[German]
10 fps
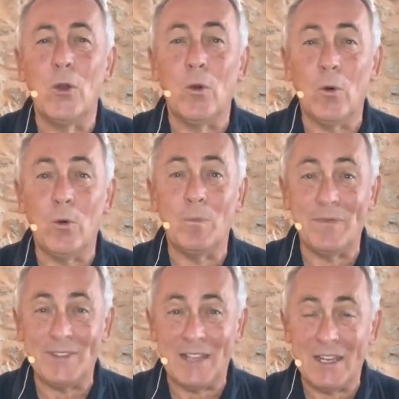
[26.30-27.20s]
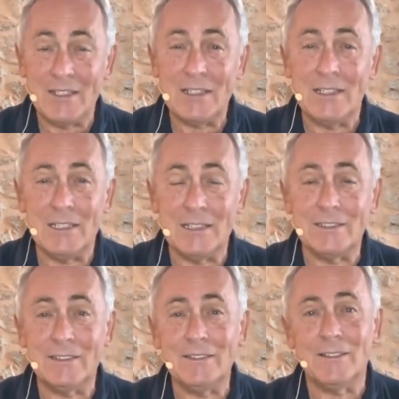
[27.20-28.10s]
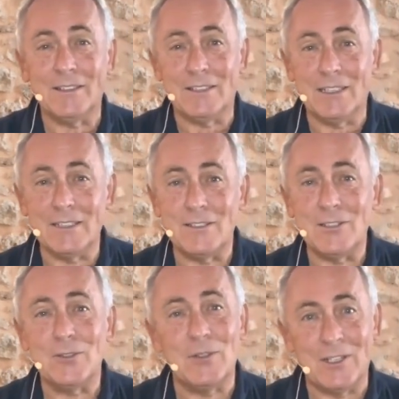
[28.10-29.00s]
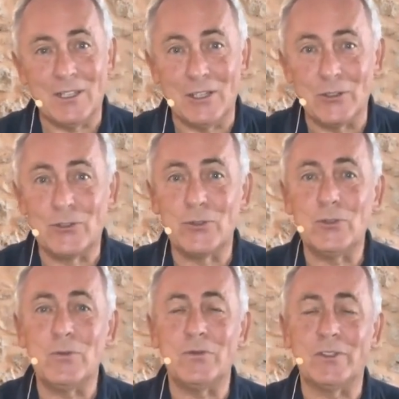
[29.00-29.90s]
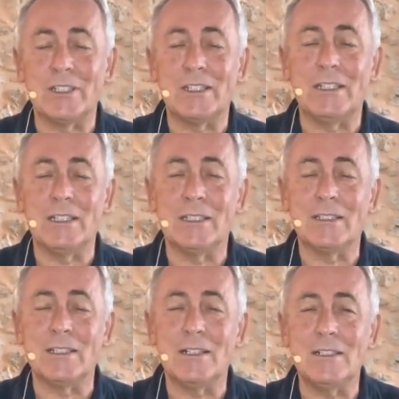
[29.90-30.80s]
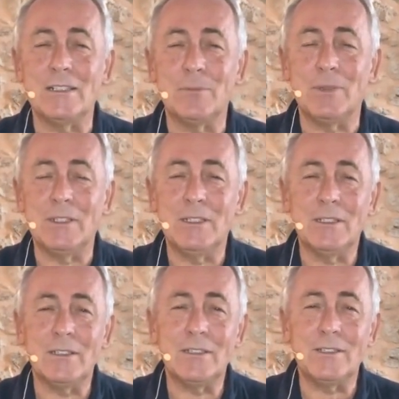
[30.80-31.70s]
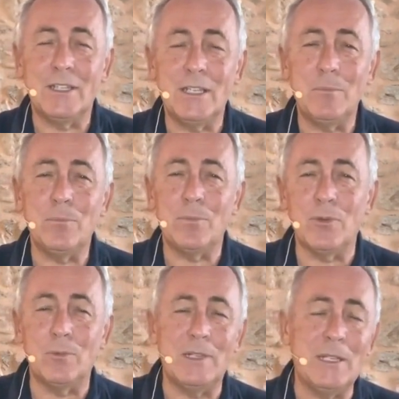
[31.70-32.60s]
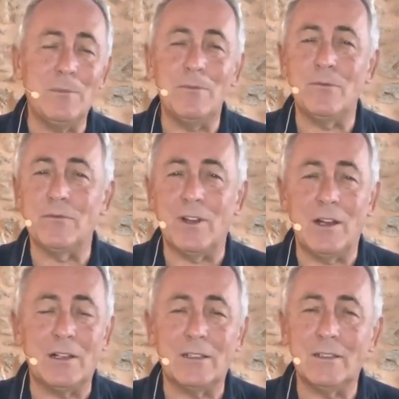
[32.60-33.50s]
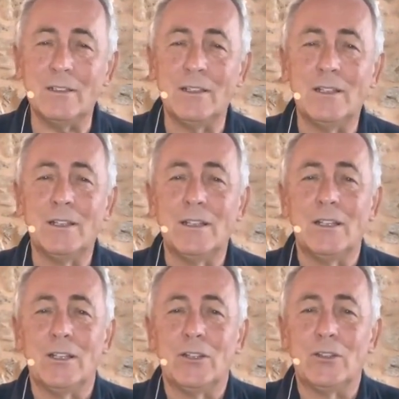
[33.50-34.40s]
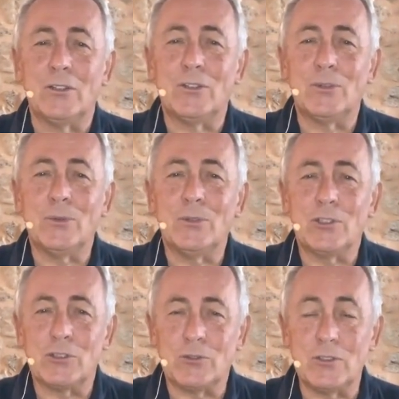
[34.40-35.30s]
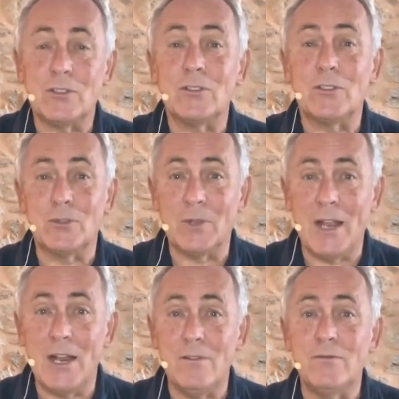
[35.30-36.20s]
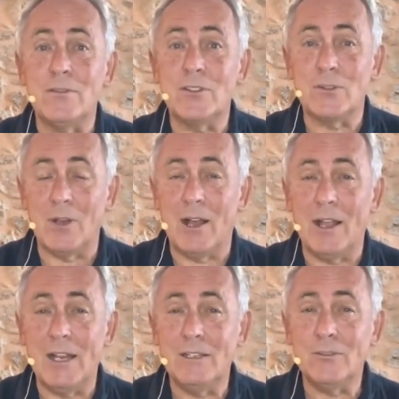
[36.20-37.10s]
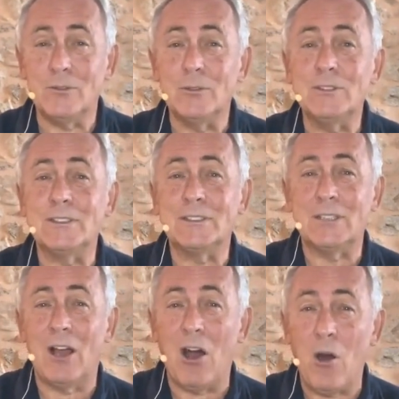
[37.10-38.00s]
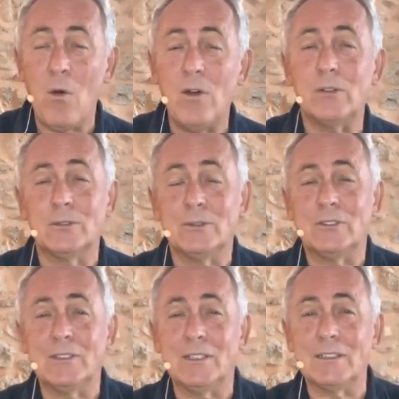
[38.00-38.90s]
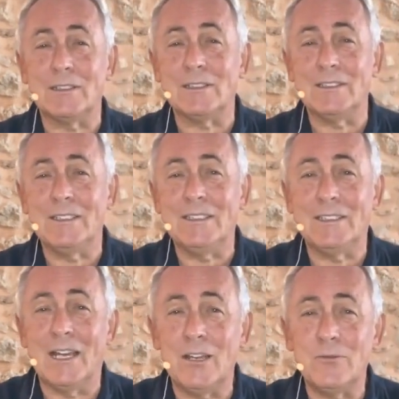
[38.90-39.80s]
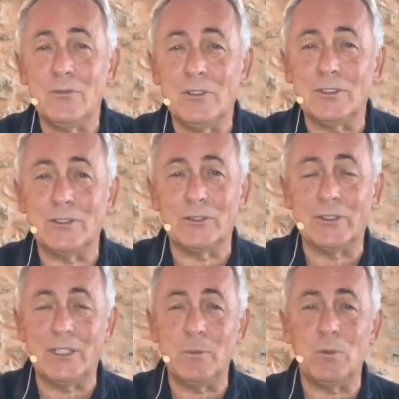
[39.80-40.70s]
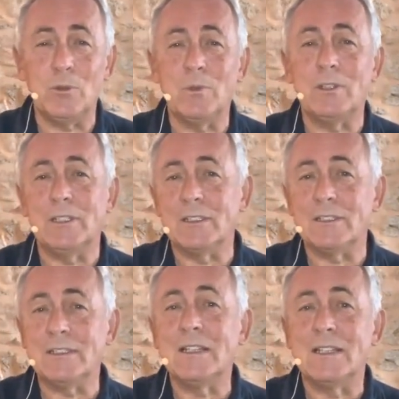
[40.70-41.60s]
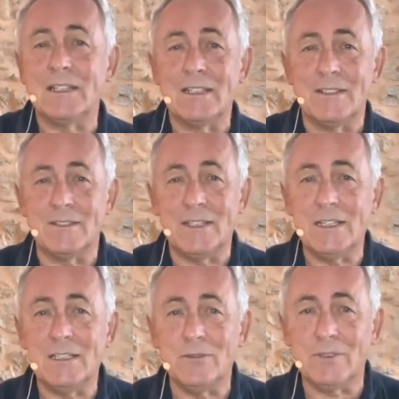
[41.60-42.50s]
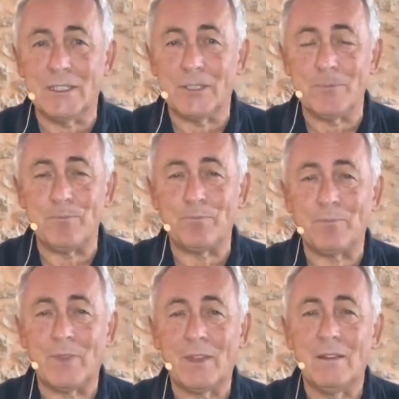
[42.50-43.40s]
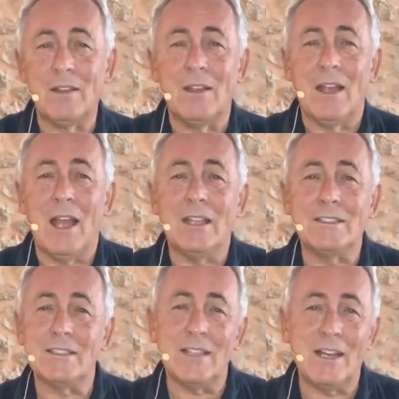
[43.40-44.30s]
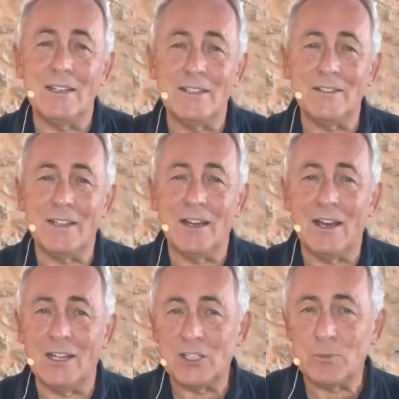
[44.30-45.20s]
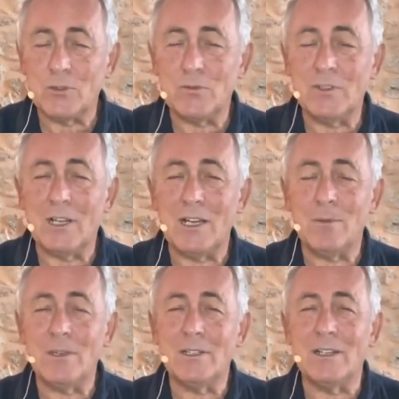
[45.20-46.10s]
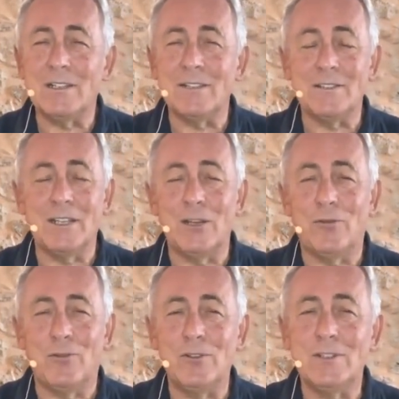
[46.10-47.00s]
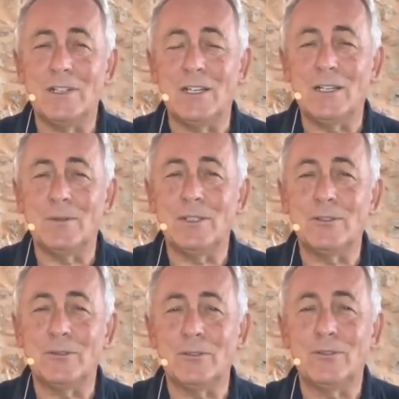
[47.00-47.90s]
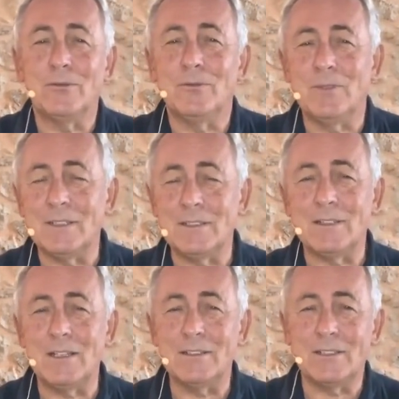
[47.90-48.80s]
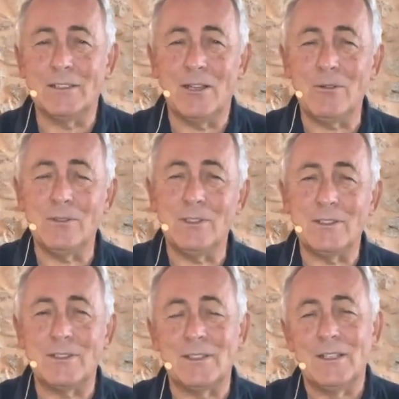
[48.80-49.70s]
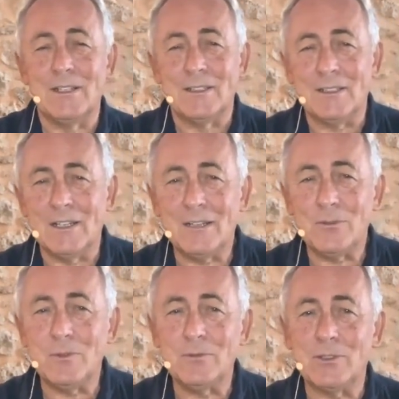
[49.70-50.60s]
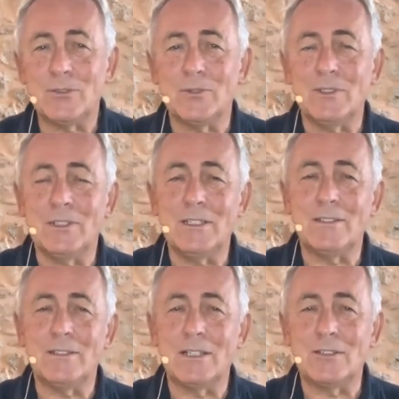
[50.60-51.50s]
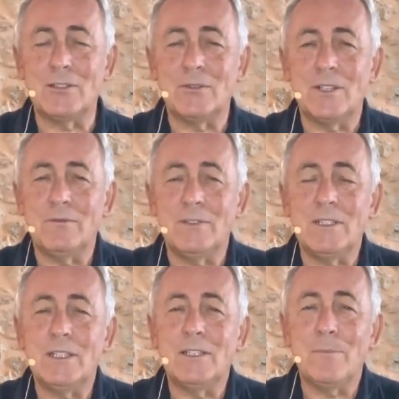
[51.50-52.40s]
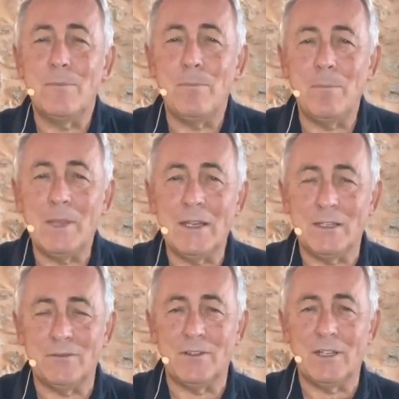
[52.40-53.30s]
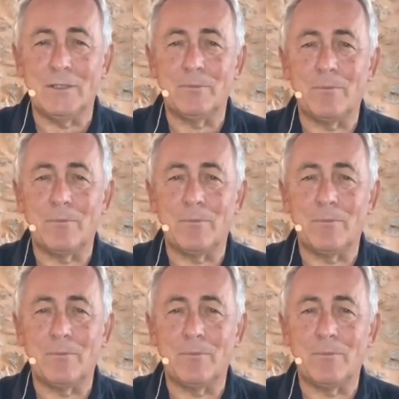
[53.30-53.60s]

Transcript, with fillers: um deine Klienten, deine jetzigen oder deine zukünftigen Klienten halt bei ihren Themen, Problemen, Fragen zu unterstützen, zu helfen, zu heilen und auch sozusagen ihnen Antworten zu geben über ihren Seelenweg. Es ist eine sehr anspruchsvolle Arbeit, eine sehr erfüllende Arbeit und was es alles genau ist, darüber wirst du in den nächsten Lektionen ein wenig mehr erfahren.